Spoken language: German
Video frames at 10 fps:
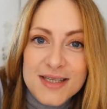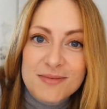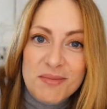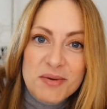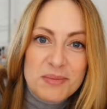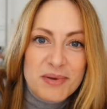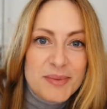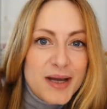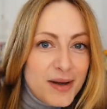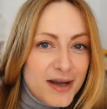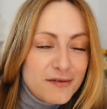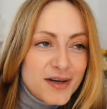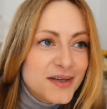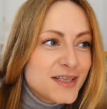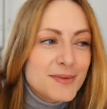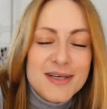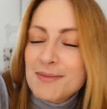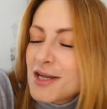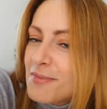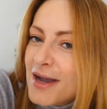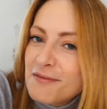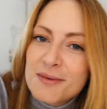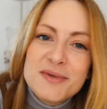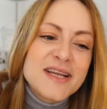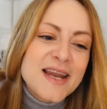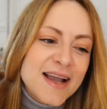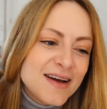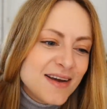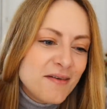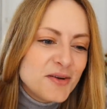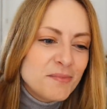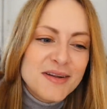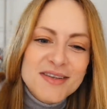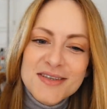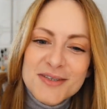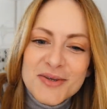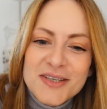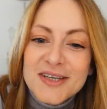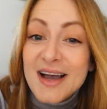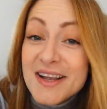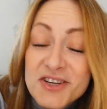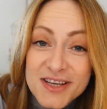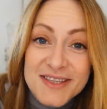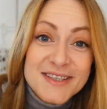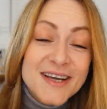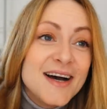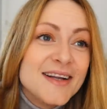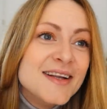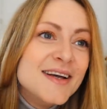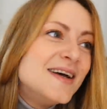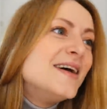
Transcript: Das war mir mit Baby aber einfach nichts, weil das manchmal einfach ein bisschen länger dauert und man das nicht so richtig einschätzen kann.